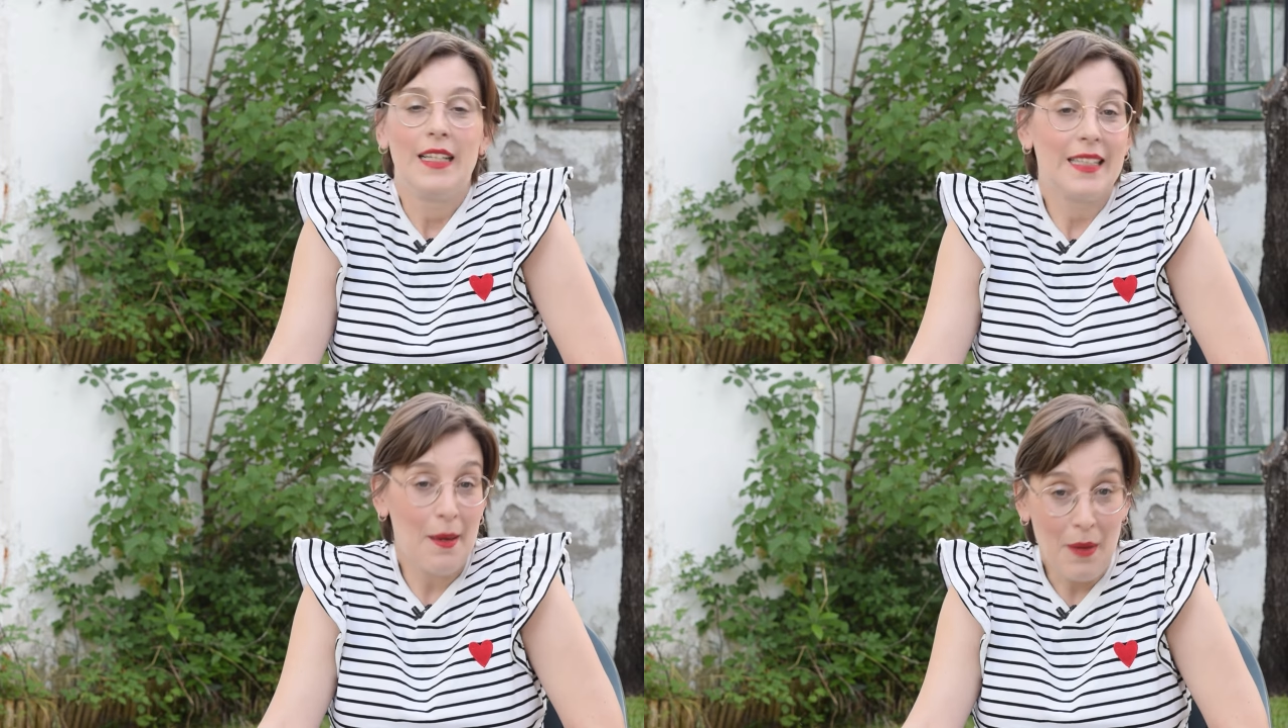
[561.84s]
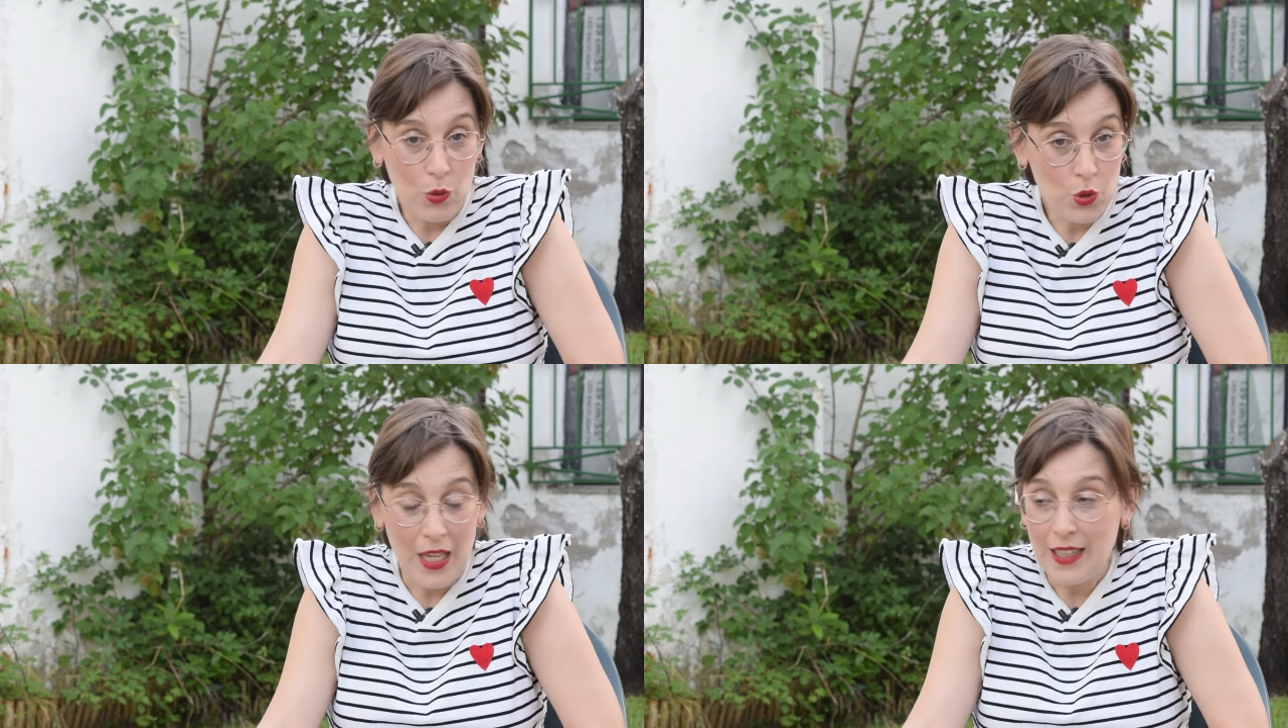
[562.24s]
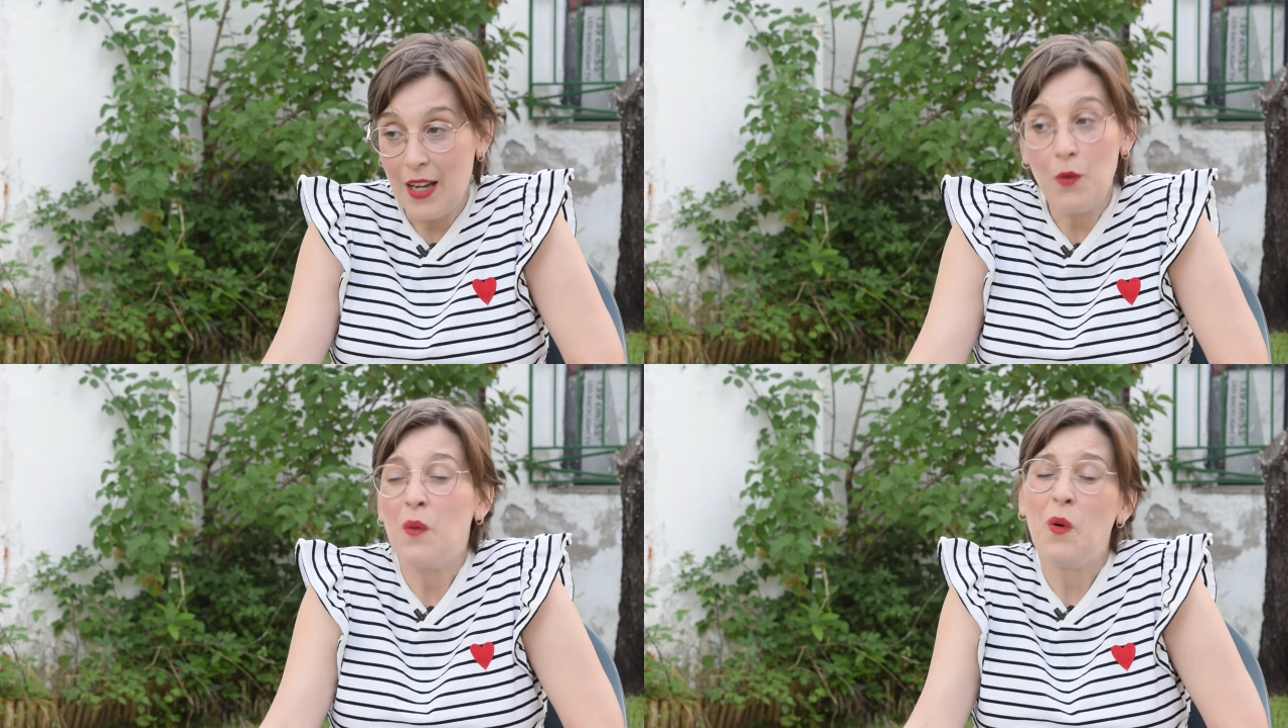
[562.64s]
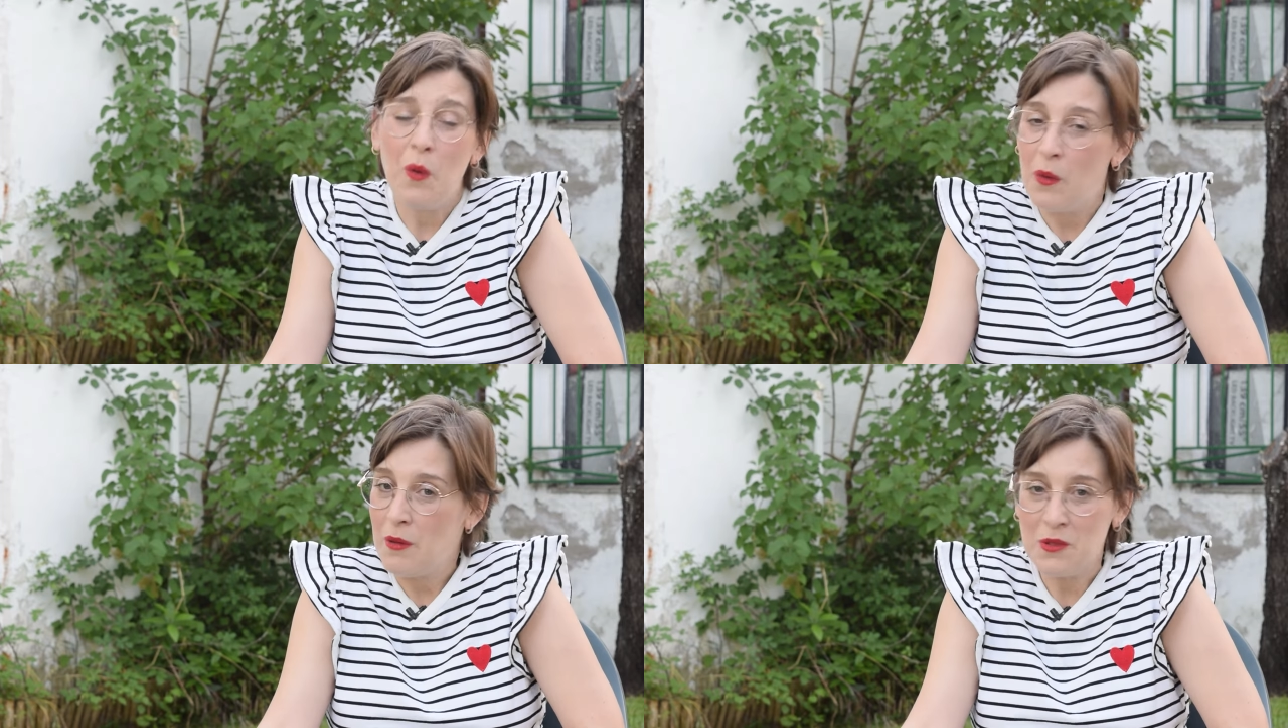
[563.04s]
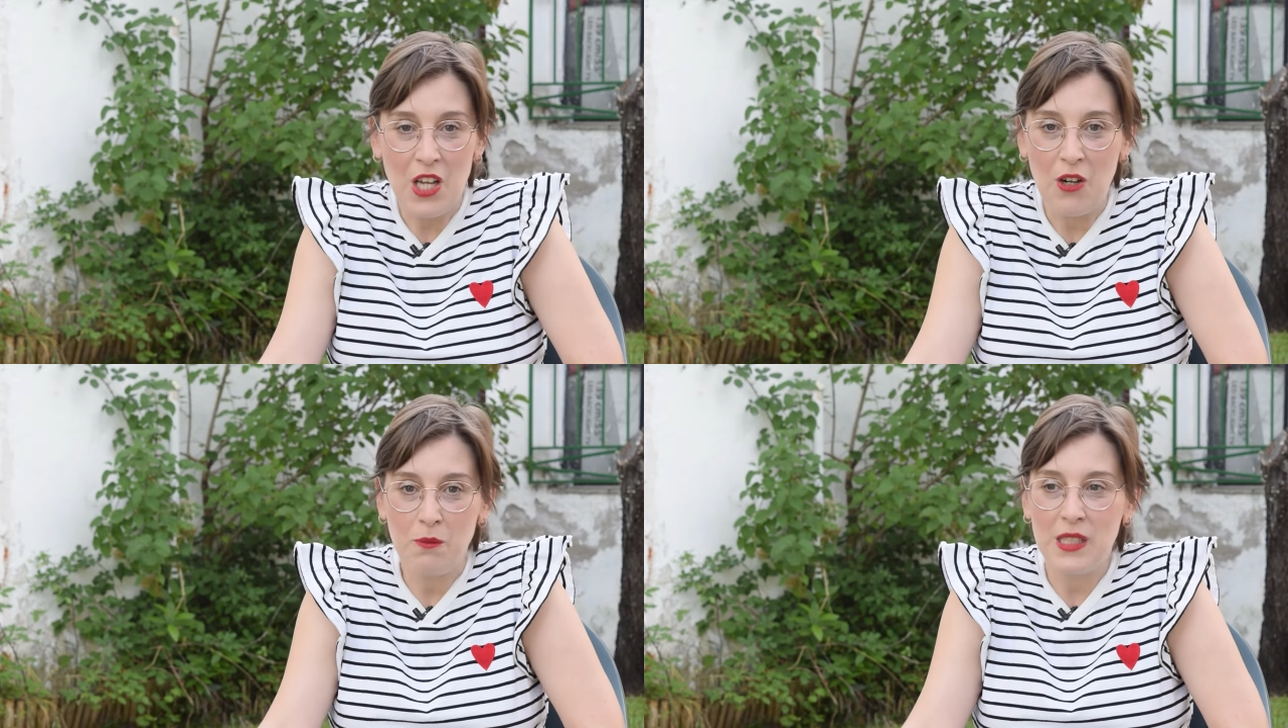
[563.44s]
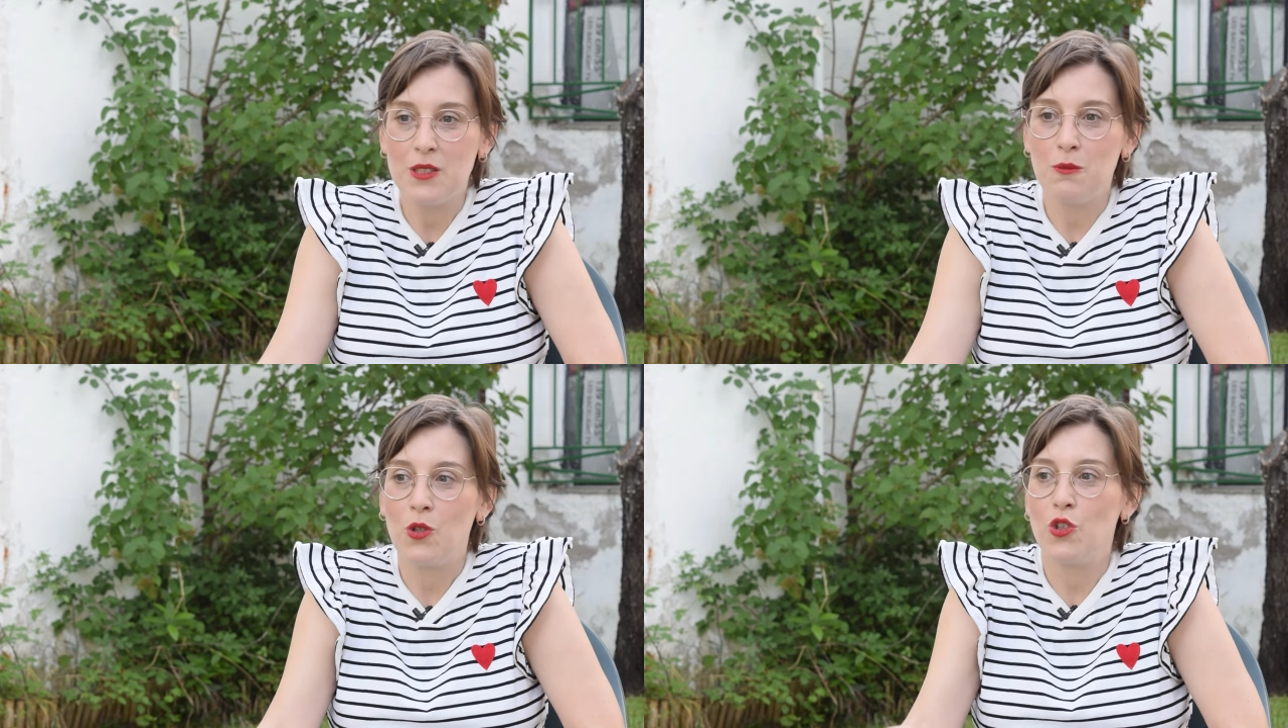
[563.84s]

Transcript: que me gusta, de nuevo volvemos a lo mismo.